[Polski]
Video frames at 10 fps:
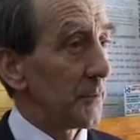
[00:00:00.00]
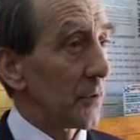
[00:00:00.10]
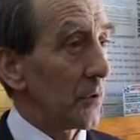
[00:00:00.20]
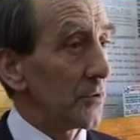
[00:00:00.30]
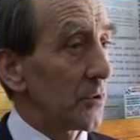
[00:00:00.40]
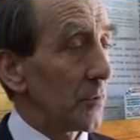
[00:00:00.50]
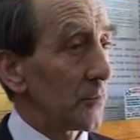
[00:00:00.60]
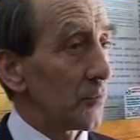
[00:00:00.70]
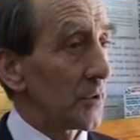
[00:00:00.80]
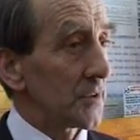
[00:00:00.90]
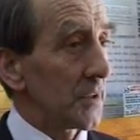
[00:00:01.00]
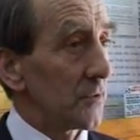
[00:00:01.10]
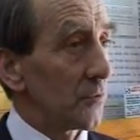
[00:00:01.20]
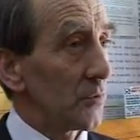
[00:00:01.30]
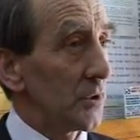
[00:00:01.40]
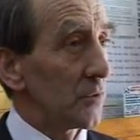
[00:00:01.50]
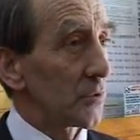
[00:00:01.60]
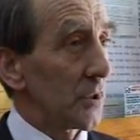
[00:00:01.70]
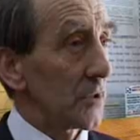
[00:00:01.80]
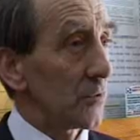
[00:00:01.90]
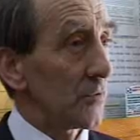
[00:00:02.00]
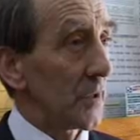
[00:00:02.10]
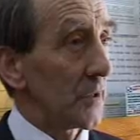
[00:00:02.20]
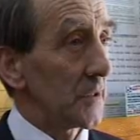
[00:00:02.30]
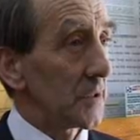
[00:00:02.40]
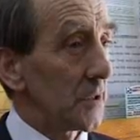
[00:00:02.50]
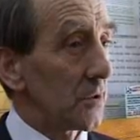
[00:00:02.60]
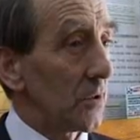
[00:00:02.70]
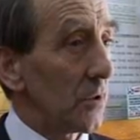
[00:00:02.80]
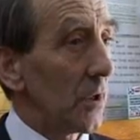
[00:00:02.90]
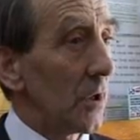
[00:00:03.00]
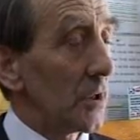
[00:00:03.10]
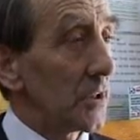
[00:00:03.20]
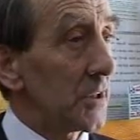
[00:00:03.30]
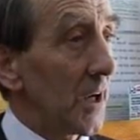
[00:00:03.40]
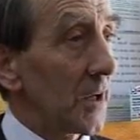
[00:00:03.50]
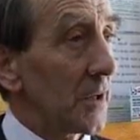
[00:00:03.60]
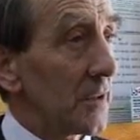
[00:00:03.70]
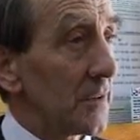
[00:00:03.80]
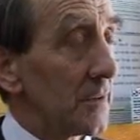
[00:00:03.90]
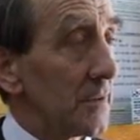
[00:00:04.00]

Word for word: rolnikom tutaj z terenu gminy, urzędów, ale nie tylko, jak e,